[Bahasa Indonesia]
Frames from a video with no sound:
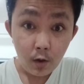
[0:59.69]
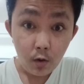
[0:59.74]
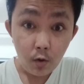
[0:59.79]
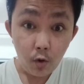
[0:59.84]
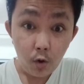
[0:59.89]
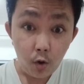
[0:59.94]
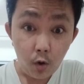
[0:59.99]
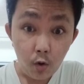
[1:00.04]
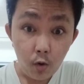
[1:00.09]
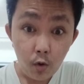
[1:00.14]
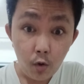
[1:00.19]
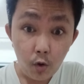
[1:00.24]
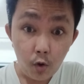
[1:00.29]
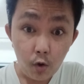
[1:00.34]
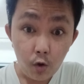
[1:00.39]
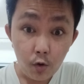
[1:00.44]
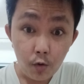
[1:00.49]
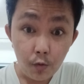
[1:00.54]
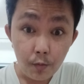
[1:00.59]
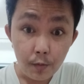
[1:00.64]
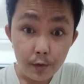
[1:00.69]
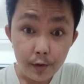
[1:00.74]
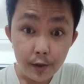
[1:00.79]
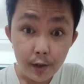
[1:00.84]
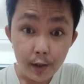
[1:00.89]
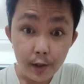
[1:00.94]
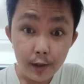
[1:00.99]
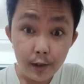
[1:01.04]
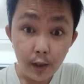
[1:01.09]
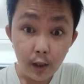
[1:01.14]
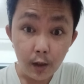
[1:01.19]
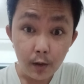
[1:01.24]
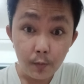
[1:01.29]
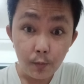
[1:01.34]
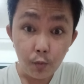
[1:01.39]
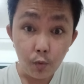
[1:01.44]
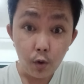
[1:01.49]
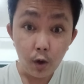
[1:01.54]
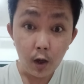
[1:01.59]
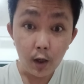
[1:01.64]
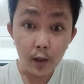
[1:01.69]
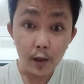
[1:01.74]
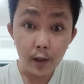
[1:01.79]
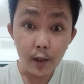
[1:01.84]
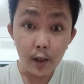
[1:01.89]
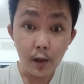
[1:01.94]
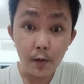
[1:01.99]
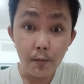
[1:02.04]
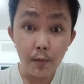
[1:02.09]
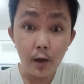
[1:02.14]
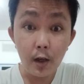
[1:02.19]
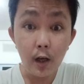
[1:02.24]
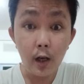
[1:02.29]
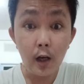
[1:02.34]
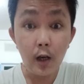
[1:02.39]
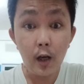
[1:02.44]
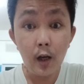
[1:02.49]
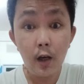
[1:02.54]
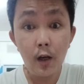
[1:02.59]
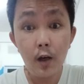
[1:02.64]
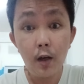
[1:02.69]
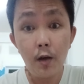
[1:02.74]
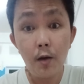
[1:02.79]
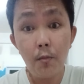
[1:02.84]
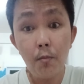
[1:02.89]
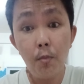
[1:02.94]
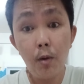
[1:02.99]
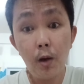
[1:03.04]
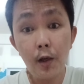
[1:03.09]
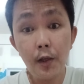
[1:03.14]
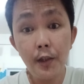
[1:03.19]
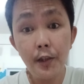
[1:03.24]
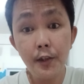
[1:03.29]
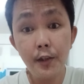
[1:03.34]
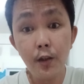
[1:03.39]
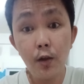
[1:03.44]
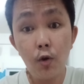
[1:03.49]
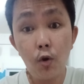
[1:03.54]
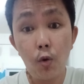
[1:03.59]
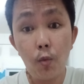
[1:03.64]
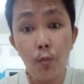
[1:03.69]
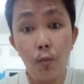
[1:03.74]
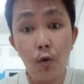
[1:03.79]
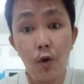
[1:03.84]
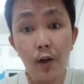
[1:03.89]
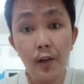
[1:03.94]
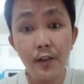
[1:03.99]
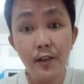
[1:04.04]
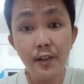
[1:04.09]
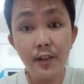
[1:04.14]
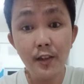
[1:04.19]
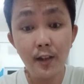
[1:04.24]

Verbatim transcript: Gorong-gorong jadi jalan pulang yang megah bagi segerombolan